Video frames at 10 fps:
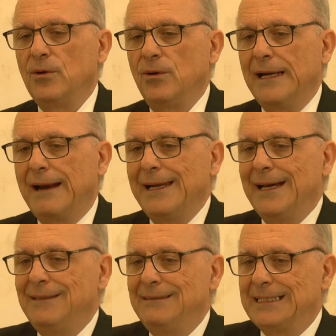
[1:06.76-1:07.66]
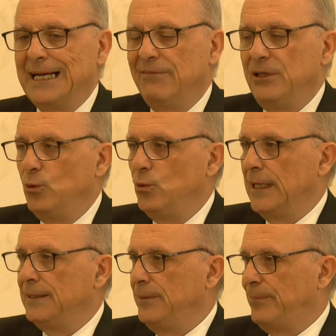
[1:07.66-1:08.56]
non realizzavi
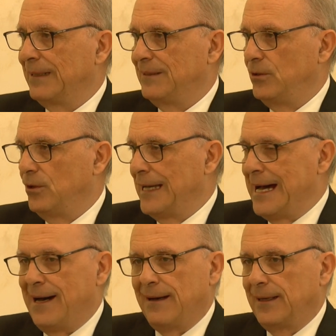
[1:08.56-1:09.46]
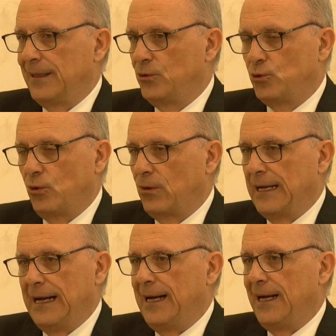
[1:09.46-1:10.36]
nulla di particolare nulla, che
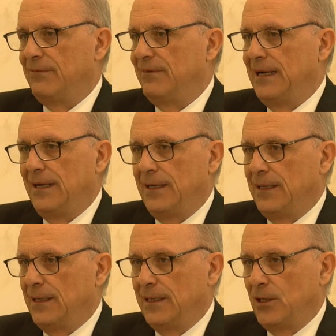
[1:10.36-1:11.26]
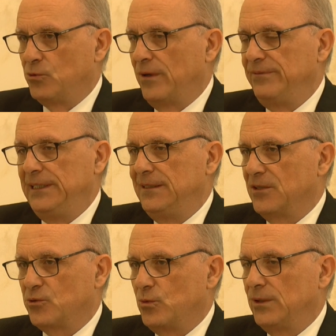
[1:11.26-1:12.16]
toccava la tua
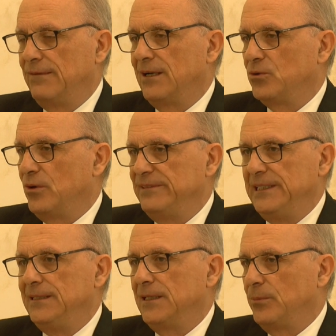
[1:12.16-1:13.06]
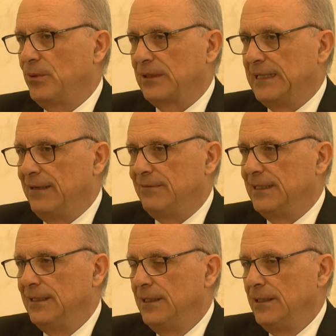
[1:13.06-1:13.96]
vita, scuoteva la tua vita, ti
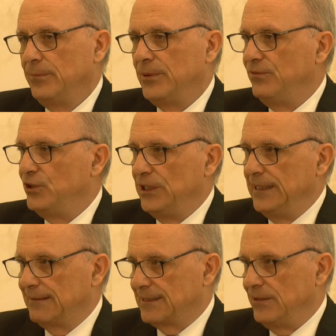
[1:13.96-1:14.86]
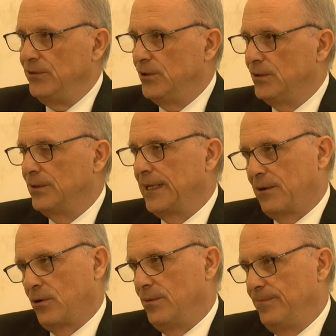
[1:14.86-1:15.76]
portava più vicino al Signore,
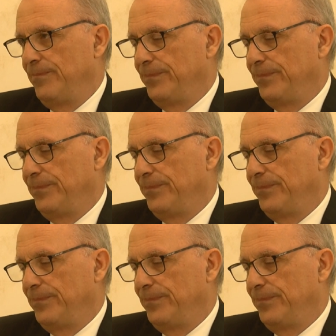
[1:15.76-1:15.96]
ecco.